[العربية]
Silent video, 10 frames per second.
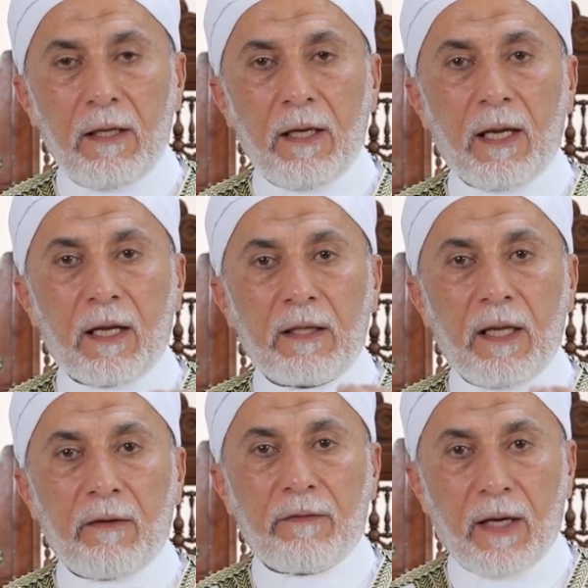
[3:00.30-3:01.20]

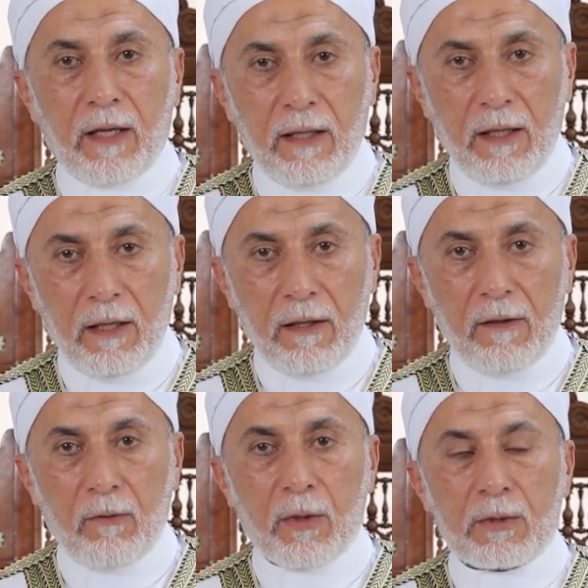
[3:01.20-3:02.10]
الاختلاف عليه
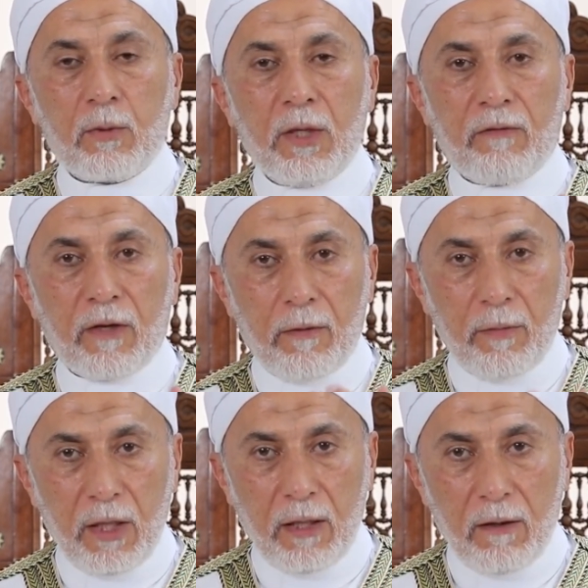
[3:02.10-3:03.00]
وسوء
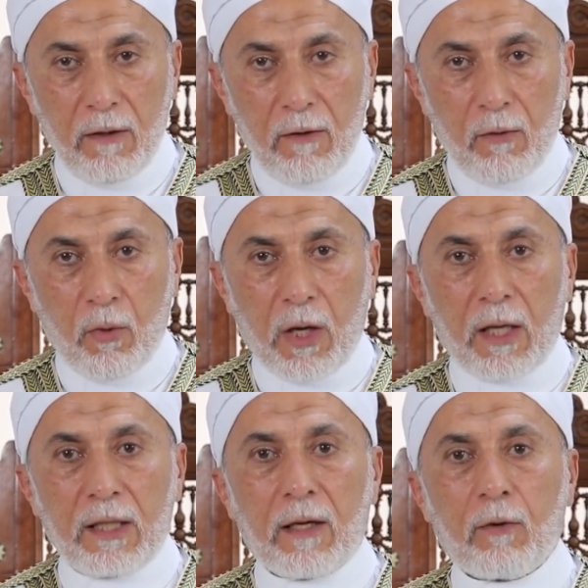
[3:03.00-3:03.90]
فهمه
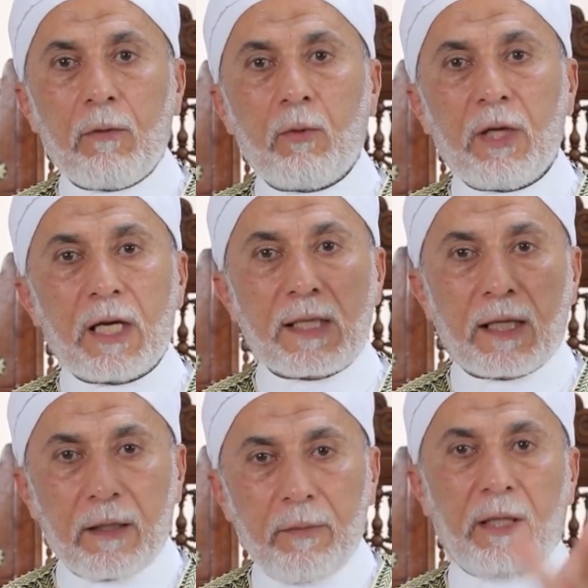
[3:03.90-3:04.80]
وقد يرجمه الناس
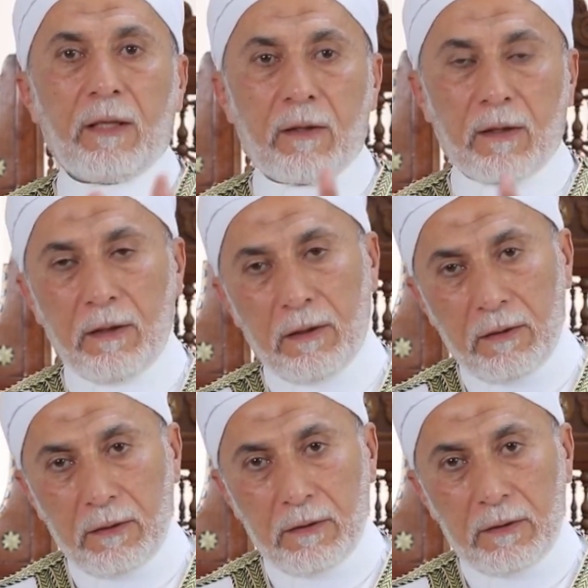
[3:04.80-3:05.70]
حتى بالحجارة
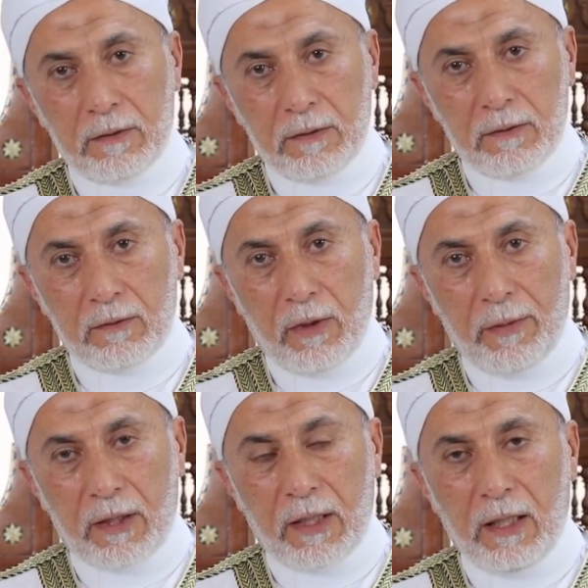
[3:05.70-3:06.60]

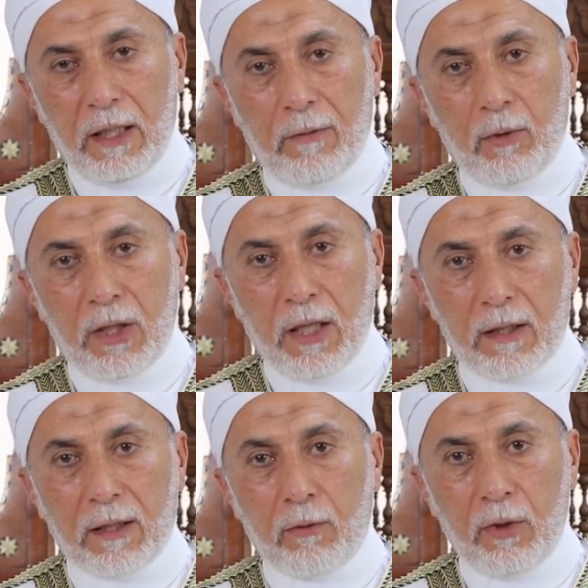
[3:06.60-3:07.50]
وبالتالي لابد
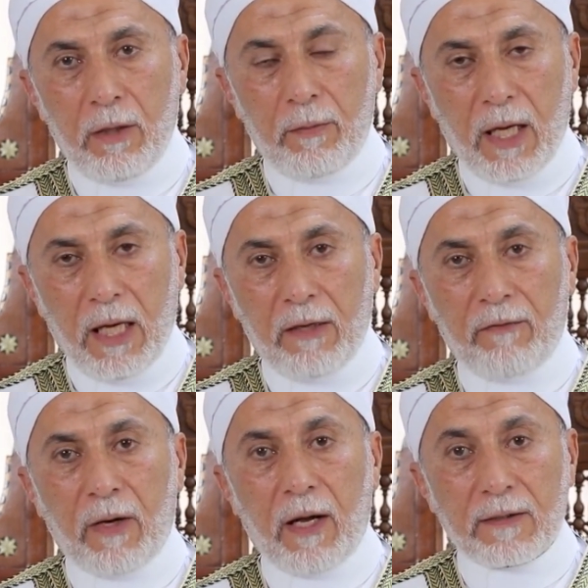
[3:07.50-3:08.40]
أن تكون المعارف
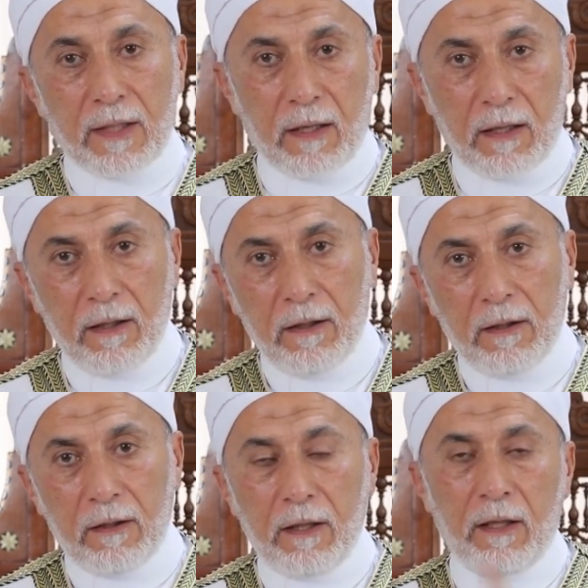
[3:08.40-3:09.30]
أثر
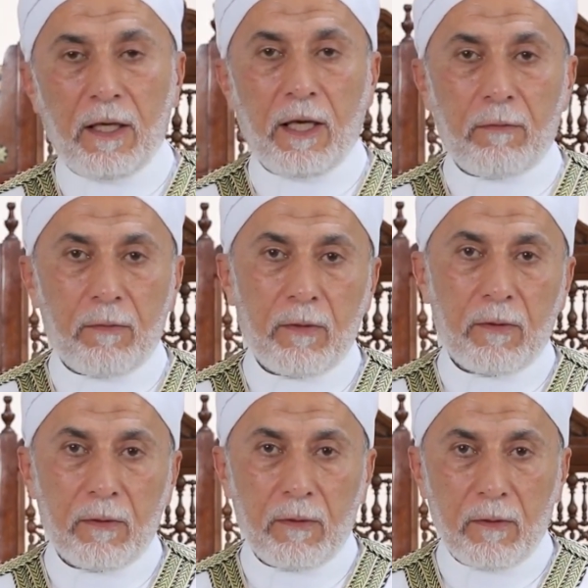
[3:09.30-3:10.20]
للعلم
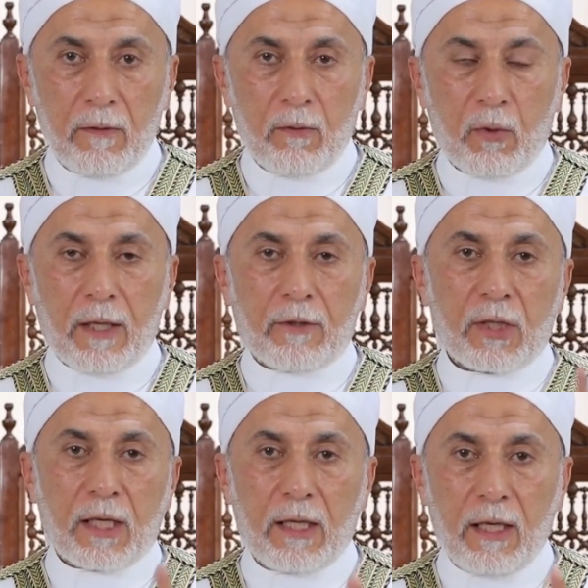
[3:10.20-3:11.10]
وعلى
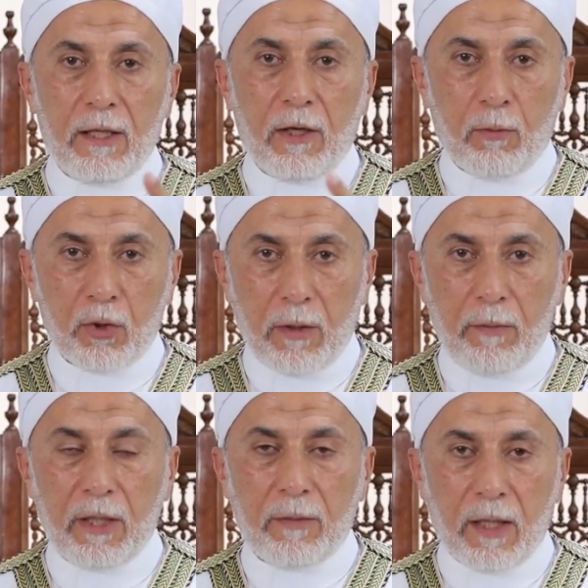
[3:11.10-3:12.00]
كده اللي يعبد
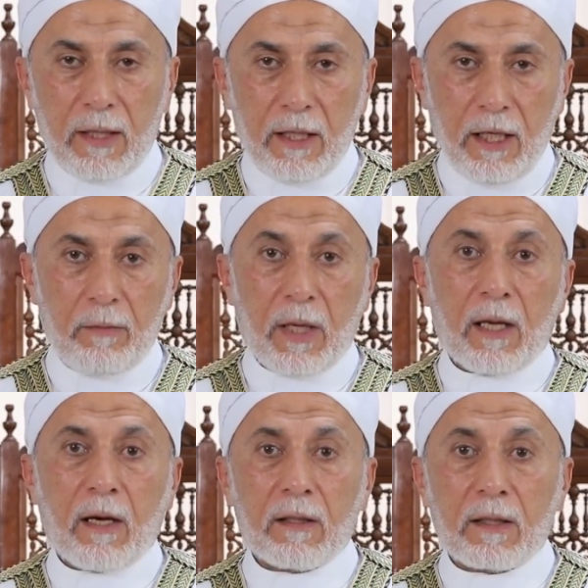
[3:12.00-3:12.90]
ربنا بغير علم
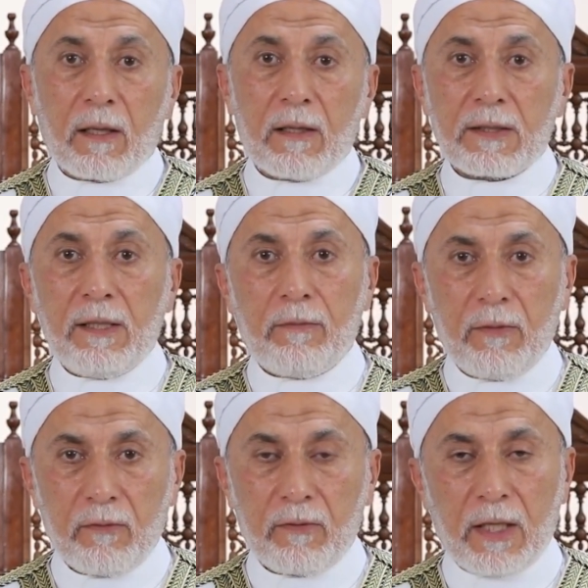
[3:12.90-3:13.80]
على خطر عظيم
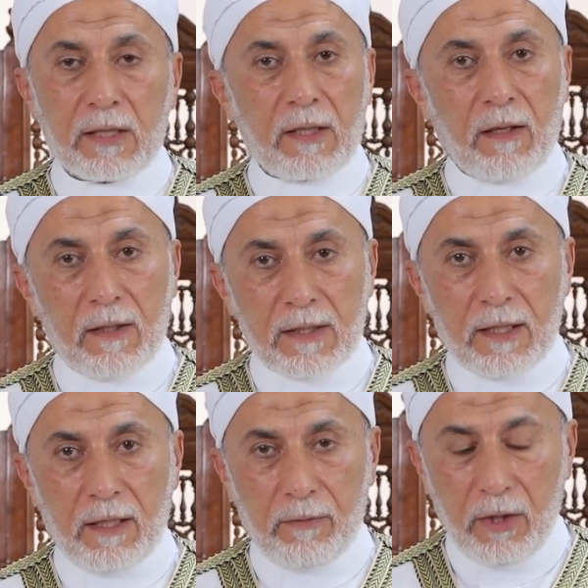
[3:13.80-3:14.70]
فنسأل الله
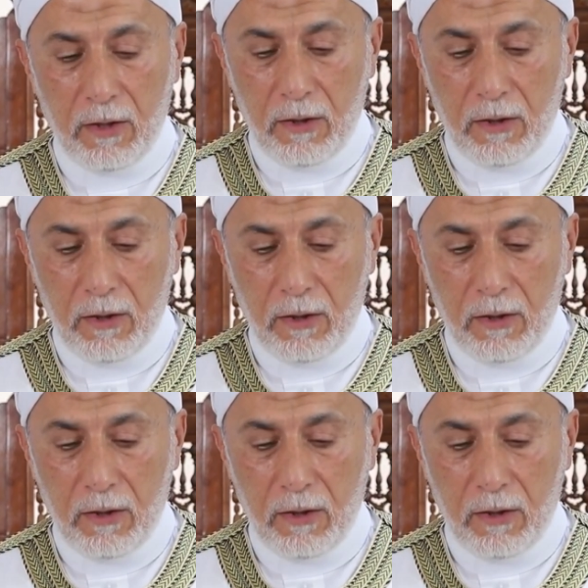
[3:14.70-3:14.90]
السلامة